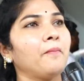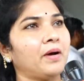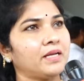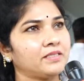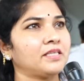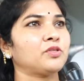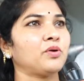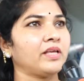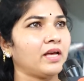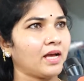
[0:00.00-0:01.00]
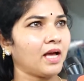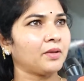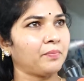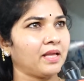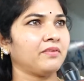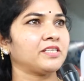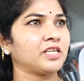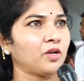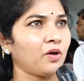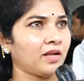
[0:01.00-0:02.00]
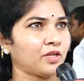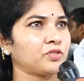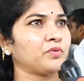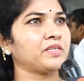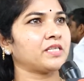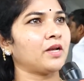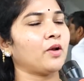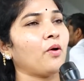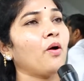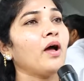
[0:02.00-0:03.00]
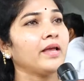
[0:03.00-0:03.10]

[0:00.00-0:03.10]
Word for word: మనీష్ సిసోడియా గారి బెయిల్ విషయంలో అరెస్ట్ విషయంలో